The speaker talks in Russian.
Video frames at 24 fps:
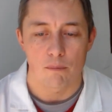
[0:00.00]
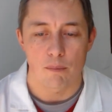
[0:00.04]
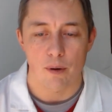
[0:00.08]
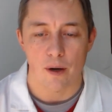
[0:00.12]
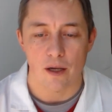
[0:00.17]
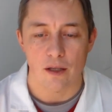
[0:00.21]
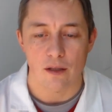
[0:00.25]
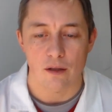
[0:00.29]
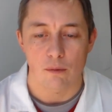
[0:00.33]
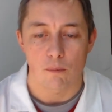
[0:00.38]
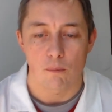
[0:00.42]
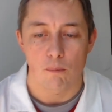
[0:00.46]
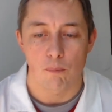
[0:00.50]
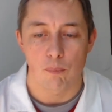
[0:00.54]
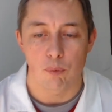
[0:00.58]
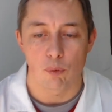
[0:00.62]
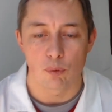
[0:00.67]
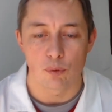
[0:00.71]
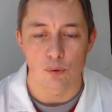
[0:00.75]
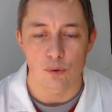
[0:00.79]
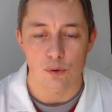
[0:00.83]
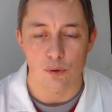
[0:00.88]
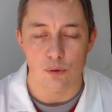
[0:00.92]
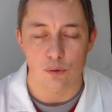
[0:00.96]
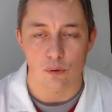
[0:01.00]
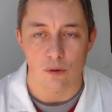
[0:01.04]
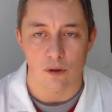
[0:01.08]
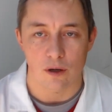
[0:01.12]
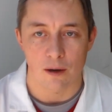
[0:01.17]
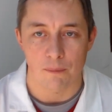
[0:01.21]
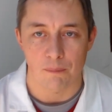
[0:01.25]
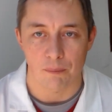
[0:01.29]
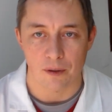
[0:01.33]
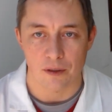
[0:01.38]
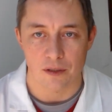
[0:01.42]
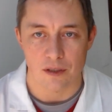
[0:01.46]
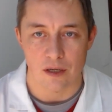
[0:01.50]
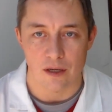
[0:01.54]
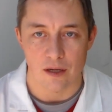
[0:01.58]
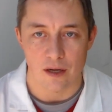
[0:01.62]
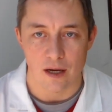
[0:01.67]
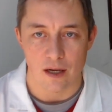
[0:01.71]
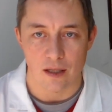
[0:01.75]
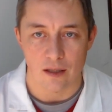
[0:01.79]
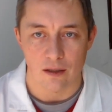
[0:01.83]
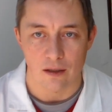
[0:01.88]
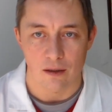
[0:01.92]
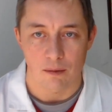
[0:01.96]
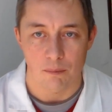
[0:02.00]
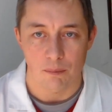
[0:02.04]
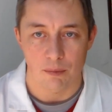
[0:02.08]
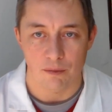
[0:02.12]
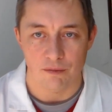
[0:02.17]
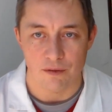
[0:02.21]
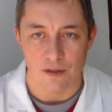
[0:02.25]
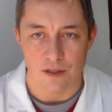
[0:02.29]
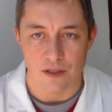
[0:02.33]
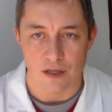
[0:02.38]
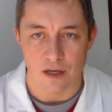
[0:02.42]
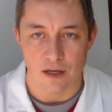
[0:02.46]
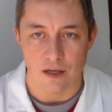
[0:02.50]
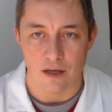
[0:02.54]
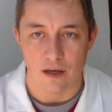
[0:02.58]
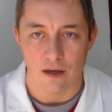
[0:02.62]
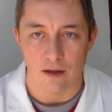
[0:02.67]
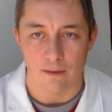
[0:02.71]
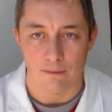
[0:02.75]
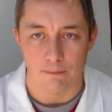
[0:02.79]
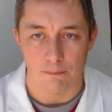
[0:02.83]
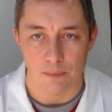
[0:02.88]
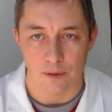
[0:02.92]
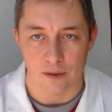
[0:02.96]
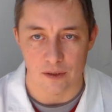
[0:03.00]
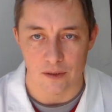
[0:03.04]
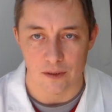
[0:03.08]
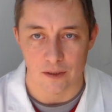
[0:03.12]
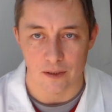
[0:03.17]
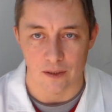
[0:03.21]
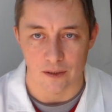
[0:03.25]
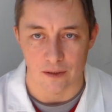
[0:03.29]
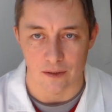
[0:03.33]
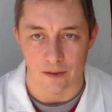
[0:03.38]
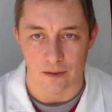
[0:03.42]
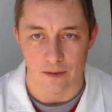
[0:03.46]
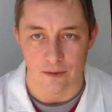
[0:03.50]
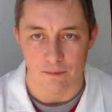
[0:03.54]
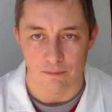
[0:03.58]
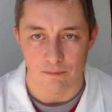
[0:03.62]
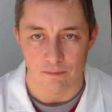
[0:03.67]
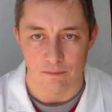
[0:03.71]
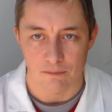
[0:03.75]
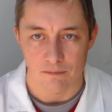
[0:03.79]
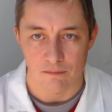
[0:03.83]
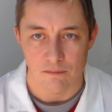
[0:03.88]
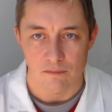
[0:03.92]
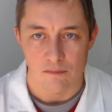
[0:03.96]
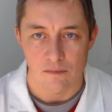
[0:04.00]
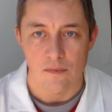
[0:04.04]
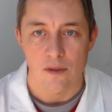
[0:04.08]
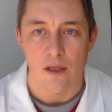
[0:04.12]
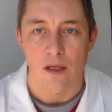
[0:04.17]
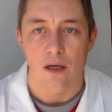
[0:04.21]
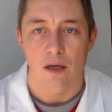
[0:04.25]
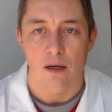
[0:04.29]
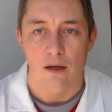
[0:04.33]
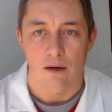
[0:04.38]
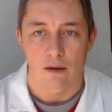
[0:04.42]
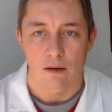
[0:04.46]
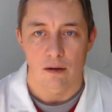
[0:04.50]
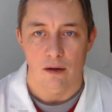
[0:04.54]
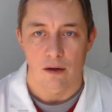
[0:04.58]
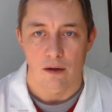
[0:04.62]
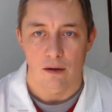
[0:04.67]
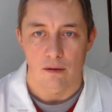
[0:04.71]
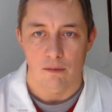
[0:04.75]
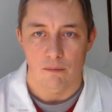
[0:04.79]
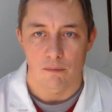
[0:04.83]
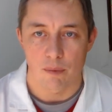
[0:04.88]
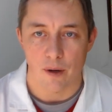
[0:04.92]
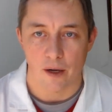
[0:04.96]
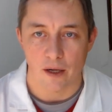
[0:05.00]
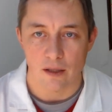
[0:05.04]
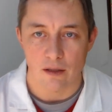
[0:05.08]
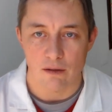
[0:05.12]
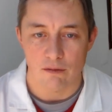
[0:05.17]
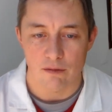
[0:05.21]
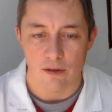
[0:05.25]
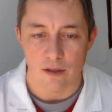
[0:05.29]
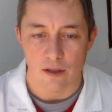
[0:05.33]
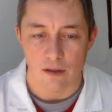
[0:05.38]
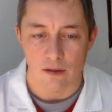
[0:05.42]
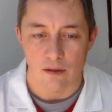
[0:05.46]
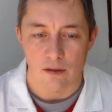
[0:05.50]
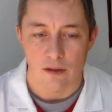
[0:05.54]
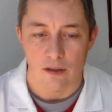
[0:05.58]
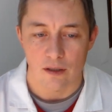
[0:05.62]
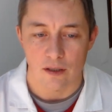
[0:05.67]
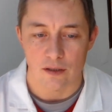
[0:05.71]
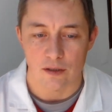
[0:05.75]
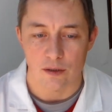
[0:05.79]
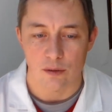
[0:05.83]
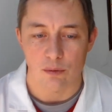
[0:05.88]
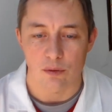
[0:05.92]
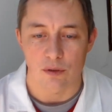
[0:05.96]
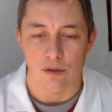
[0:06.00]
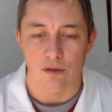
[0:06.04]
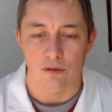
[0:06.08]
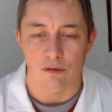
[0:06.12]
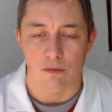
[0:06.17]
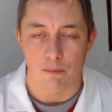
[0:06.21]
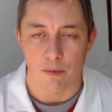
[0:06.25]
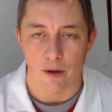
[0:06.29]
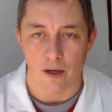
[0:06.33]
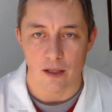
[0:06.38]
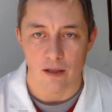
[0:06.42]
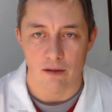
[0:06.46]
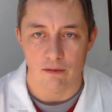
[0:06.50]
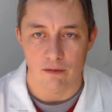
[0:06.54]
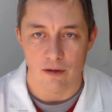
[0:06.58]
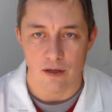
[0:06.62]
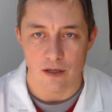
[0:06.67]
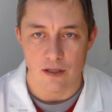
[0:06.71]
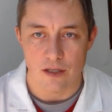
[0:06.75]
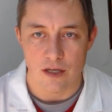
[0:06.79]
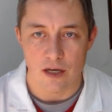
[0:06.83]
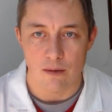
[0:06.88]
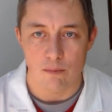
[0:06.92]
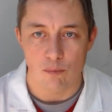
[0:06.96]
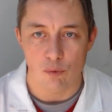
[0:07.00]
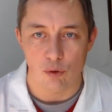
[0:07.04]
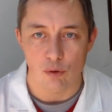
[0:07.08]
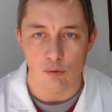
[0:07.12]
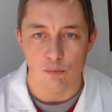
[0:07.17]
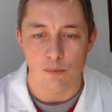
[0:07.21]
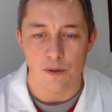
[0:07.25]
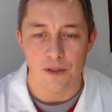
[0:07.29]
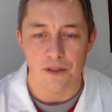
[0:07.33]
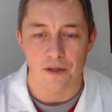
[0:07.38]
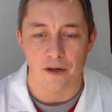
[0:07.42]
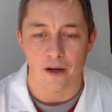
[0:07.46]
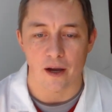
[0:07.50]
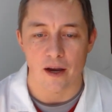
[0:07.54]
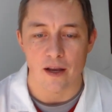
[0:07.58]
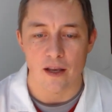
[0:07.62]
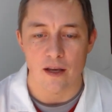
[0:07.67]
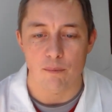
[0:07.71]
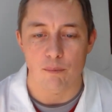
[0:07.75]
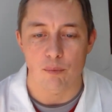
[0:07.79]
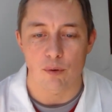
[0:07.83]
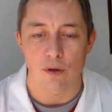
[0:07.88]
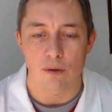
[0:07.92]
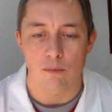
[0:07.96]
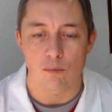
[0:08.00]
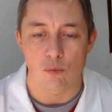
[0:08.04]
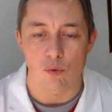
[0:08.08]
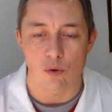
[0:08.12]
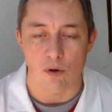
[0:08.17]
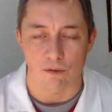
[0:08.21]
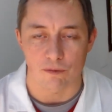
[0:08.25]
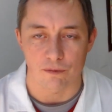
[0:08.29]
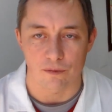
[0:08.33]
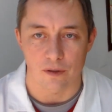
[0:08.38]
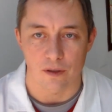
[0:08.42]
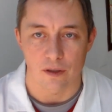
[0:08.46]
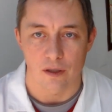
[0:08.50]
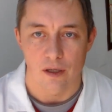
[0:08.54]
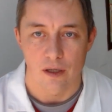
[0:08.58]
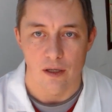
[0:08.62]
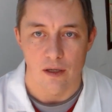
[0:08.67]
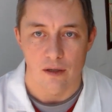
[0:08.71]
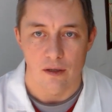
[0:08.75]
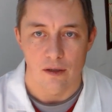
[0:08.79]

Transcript: Бред полностью определяет поведение пациента. Бредовые расстройства, бредовые идеи могут быть крайне полиморфны.